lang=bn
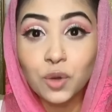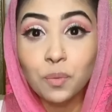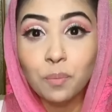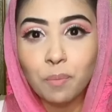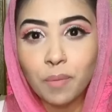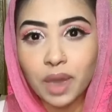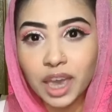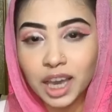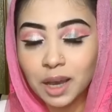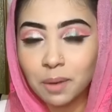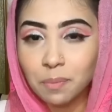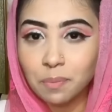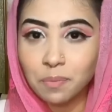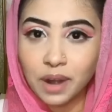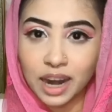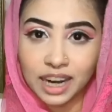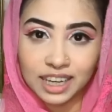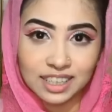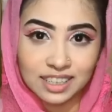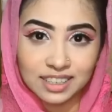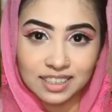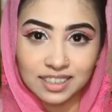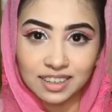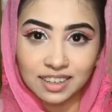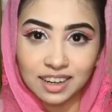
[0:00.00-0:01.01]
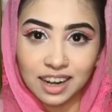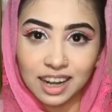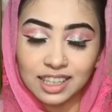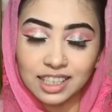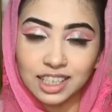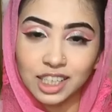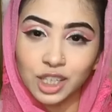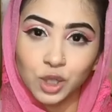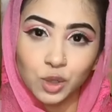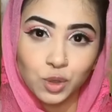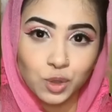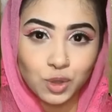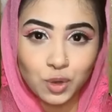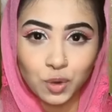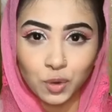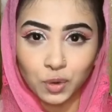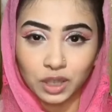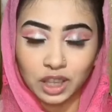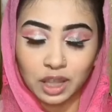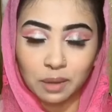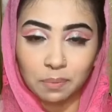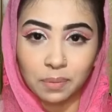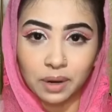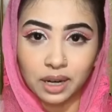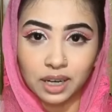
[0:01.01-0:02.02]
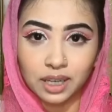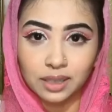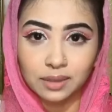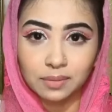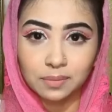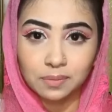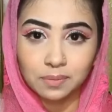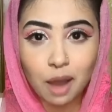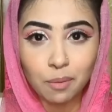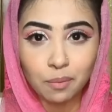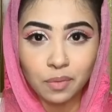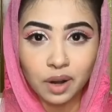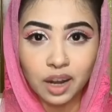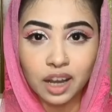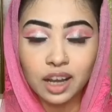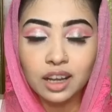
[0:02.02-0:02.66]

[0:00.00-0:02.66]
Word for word: মেকআপ প্র্যাকটিসের কাজে ইউজ করতে পারি আমরা